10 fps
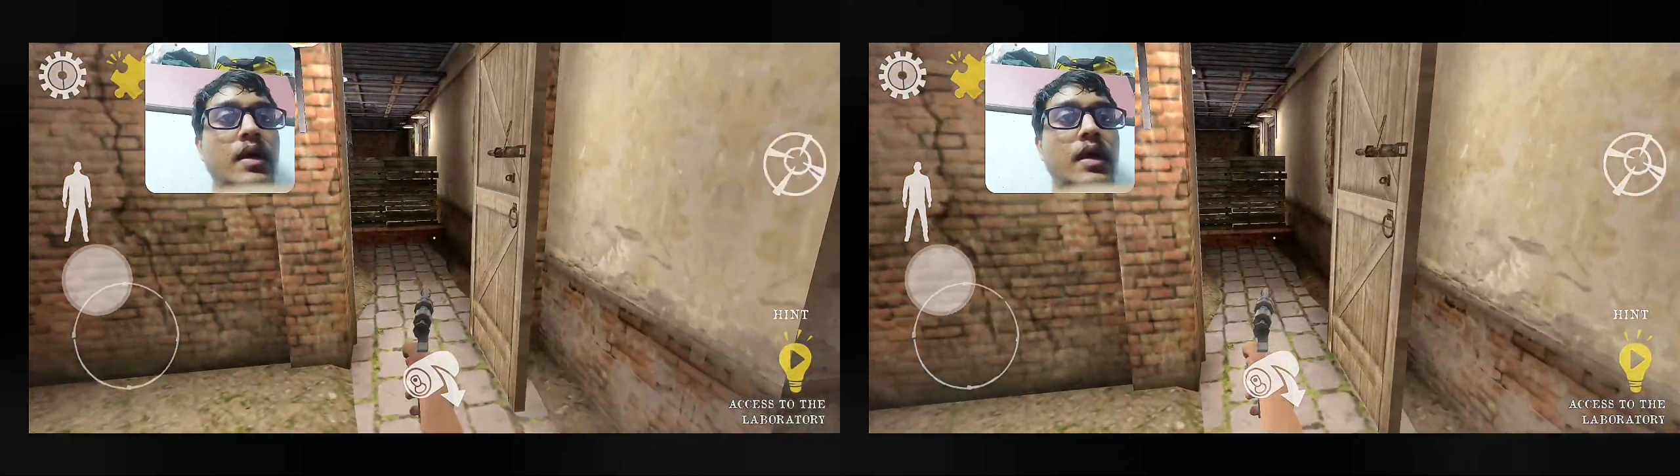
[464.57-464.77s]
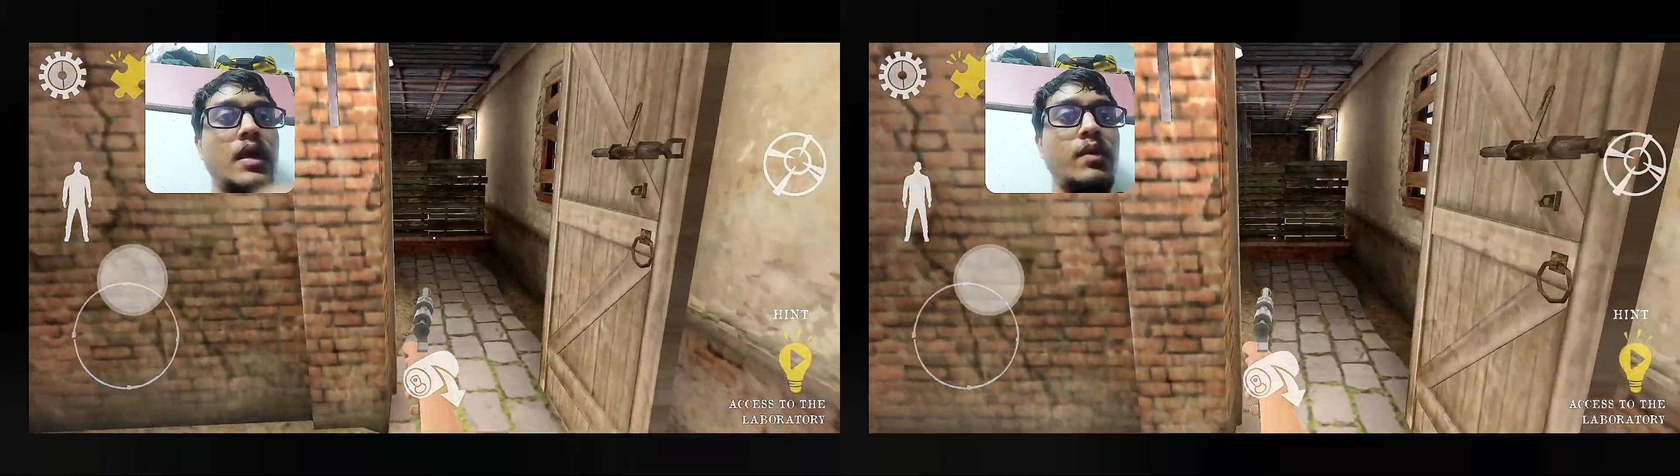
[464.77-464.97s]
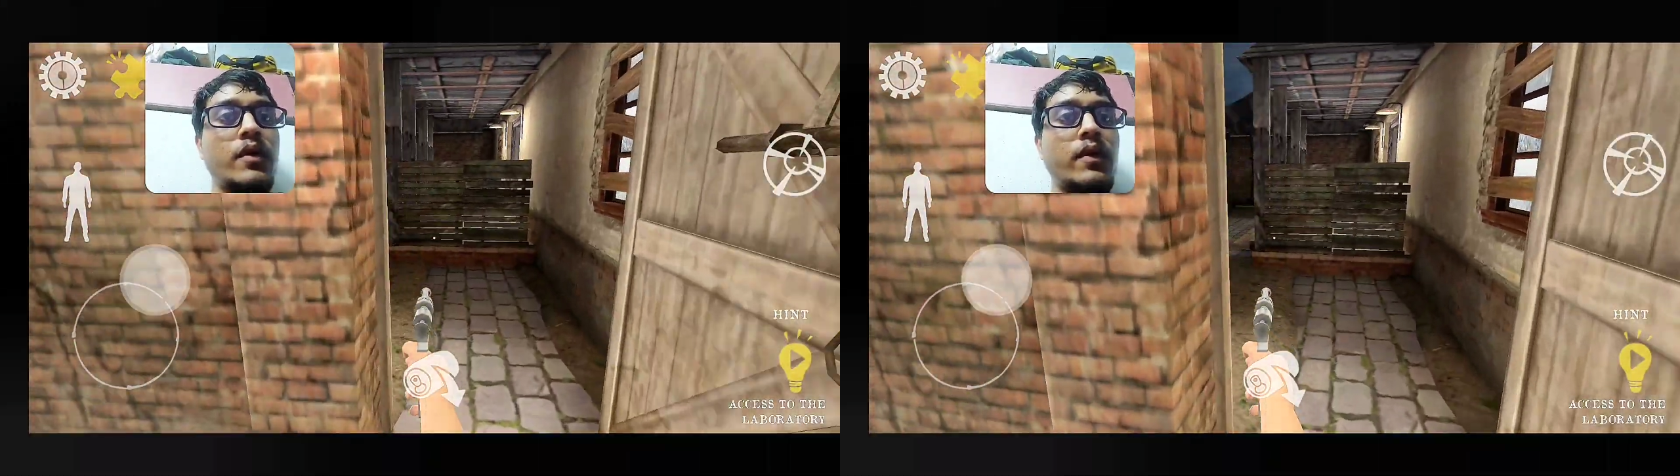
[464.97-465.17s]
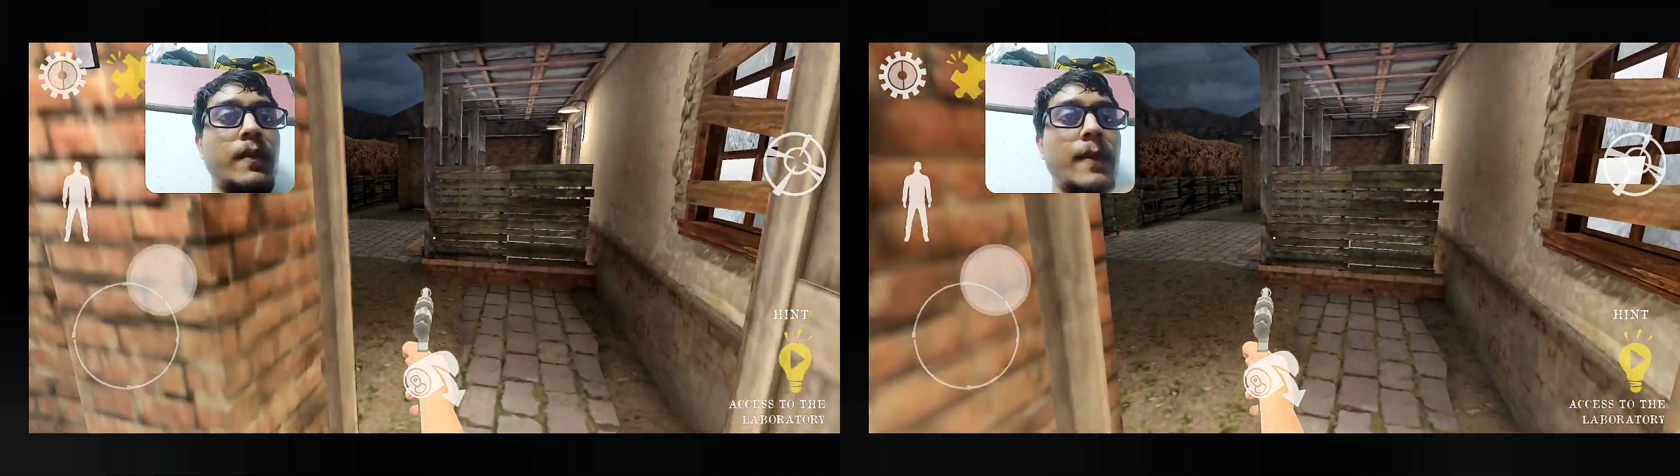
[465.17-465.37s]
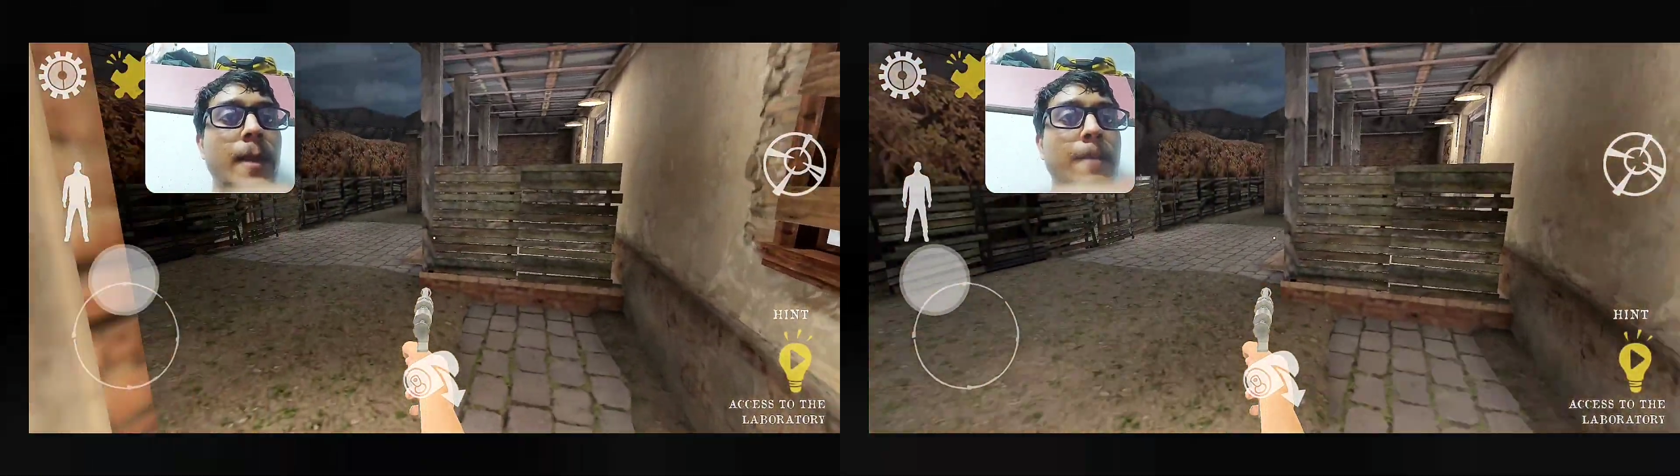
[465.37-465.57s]
ఎలా వెళ్ళిపోదాం
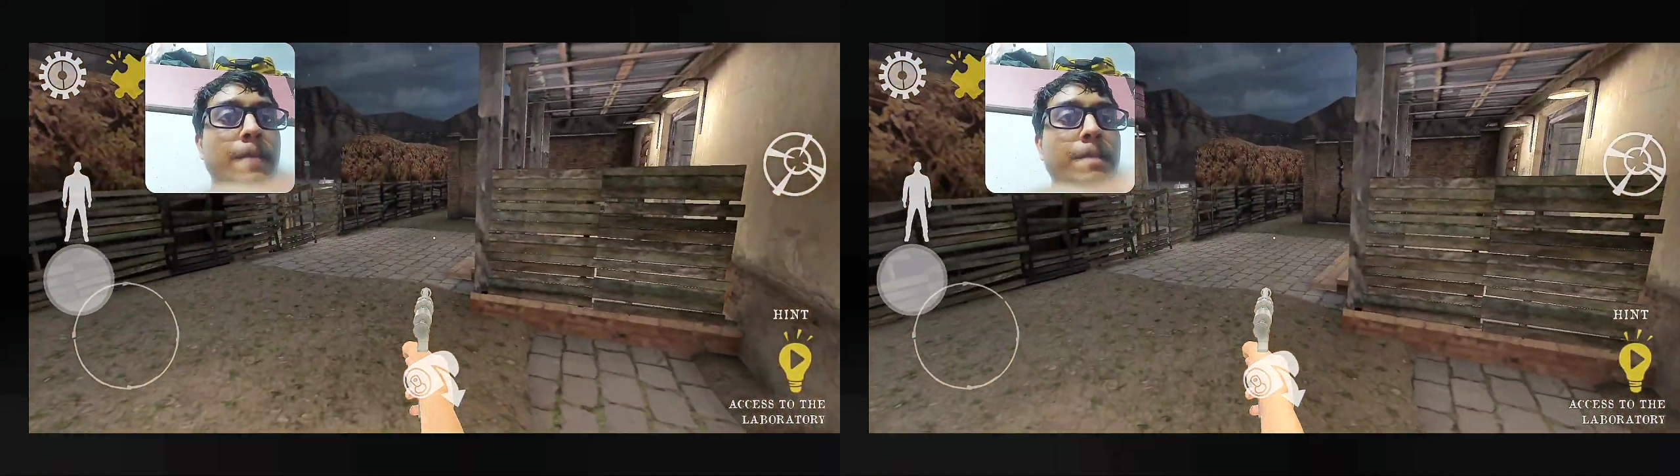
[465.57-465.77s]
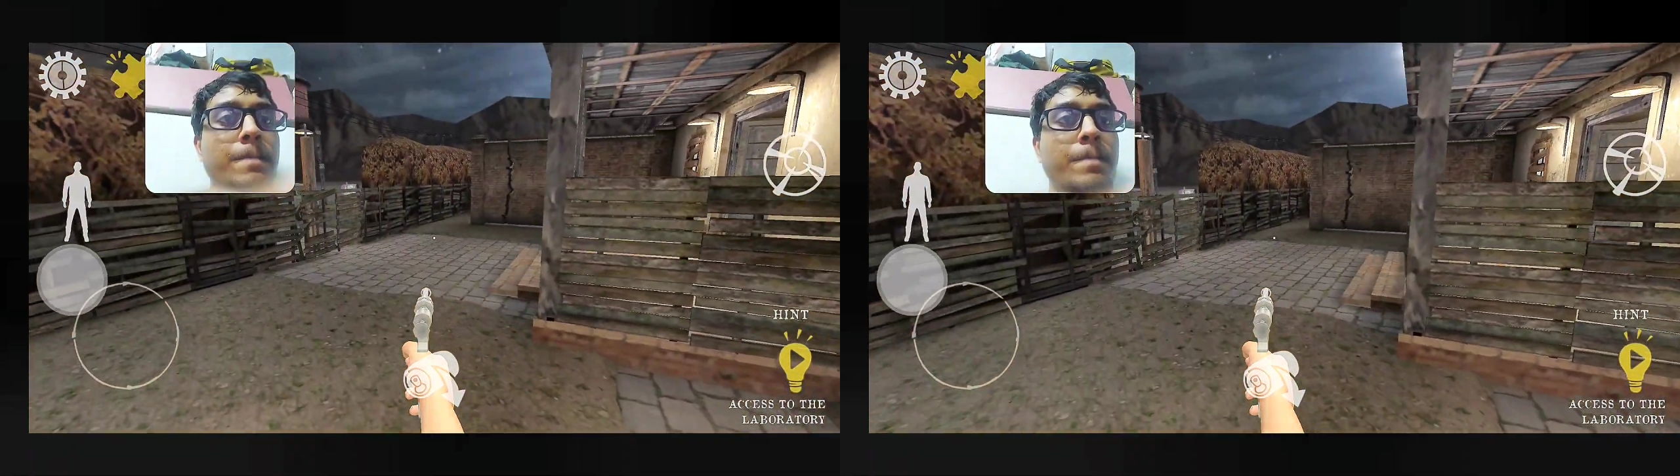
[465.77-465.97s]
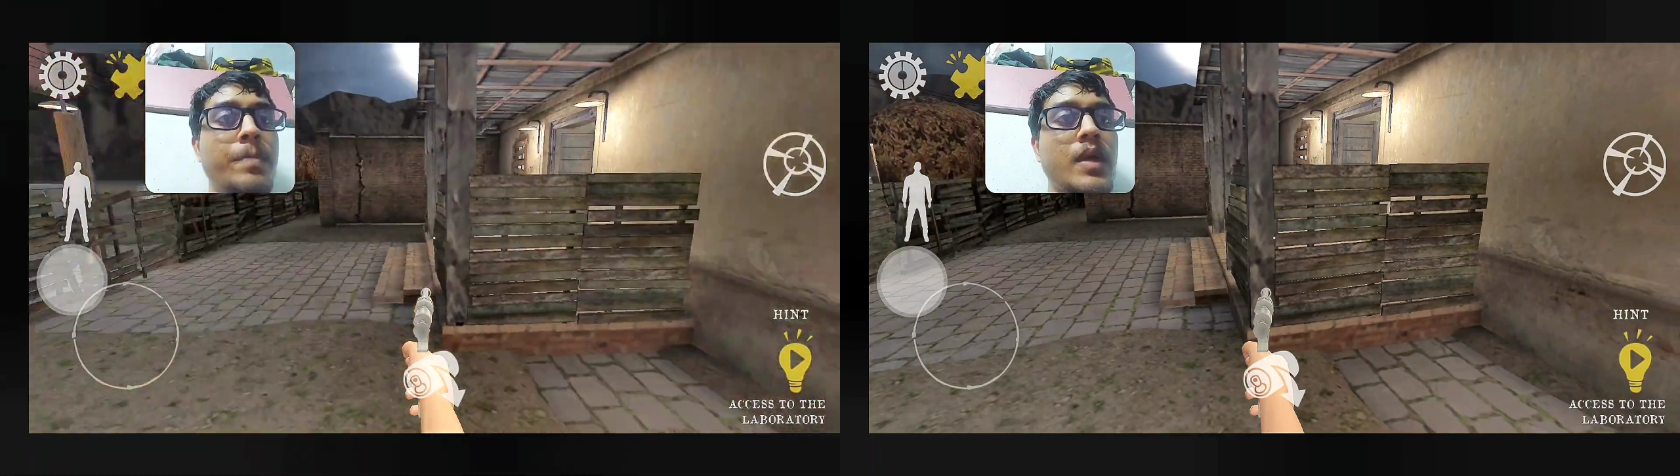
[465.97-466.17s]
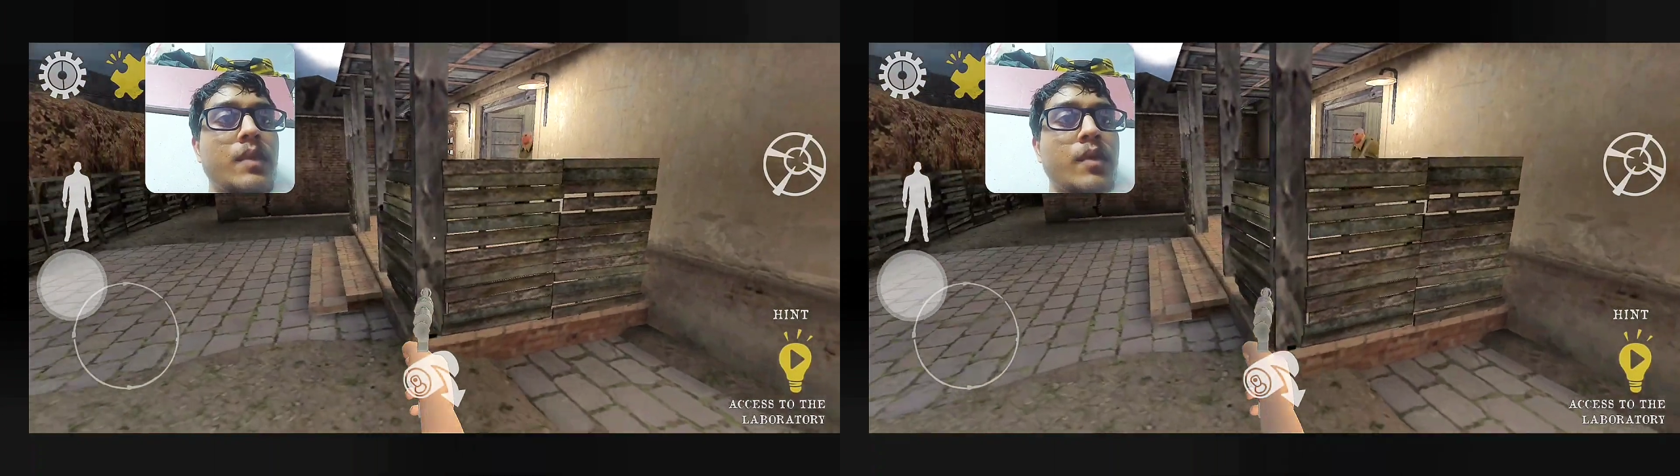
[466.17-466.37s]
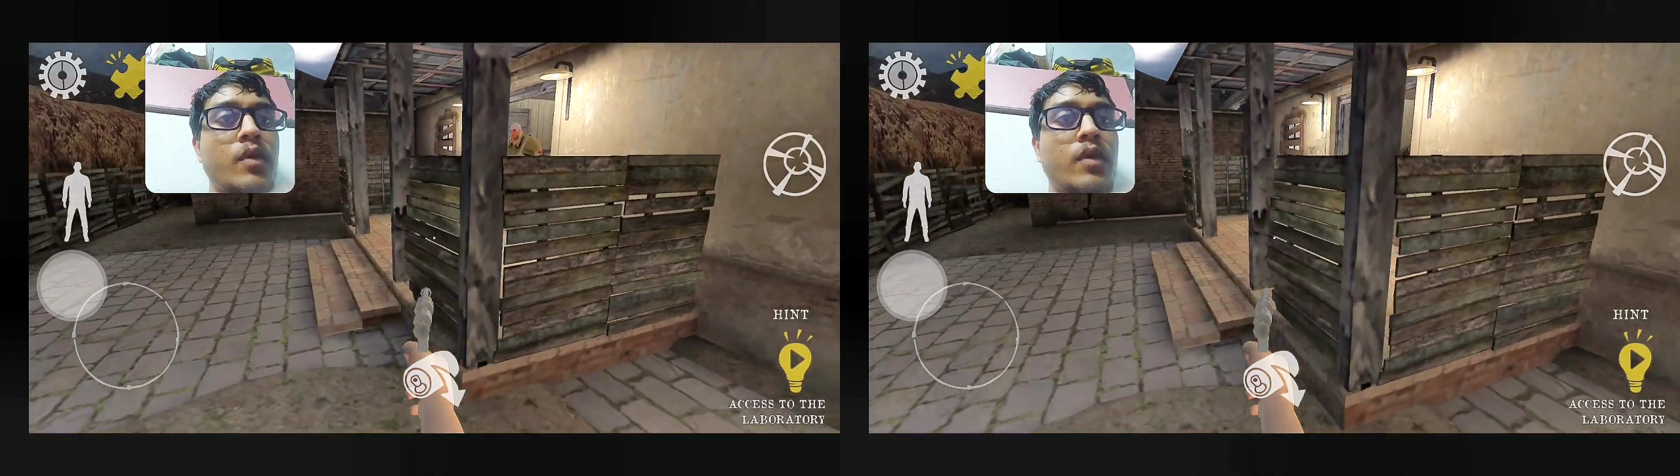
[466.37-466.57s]

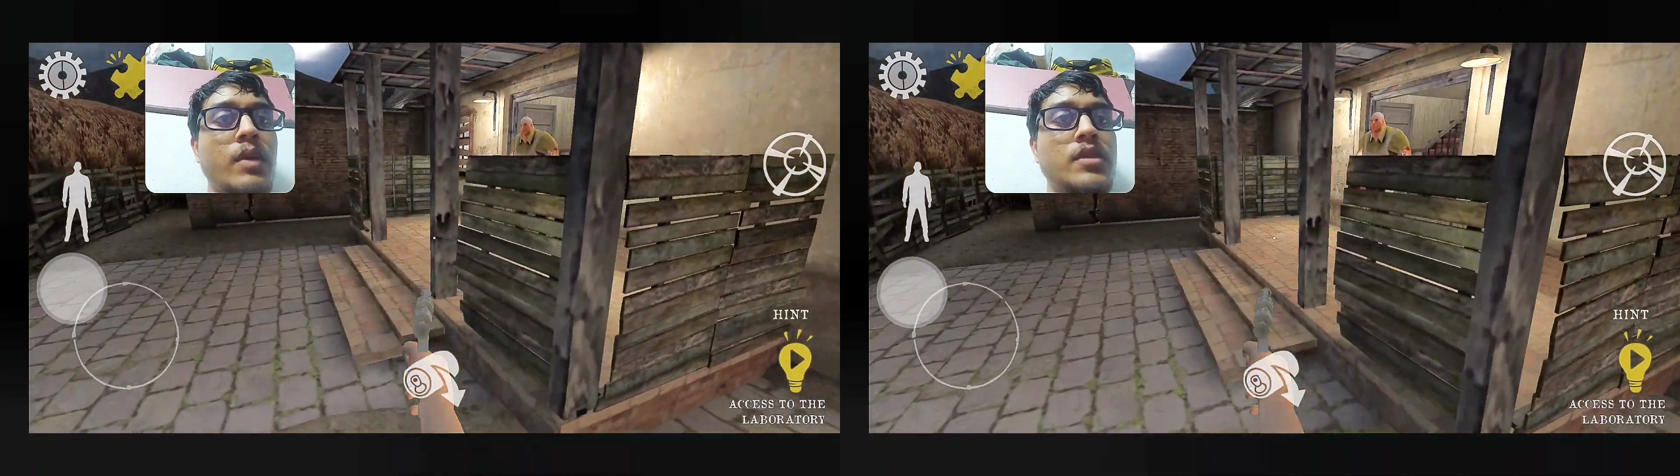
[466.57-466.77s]
ఇక్కడ పకోటి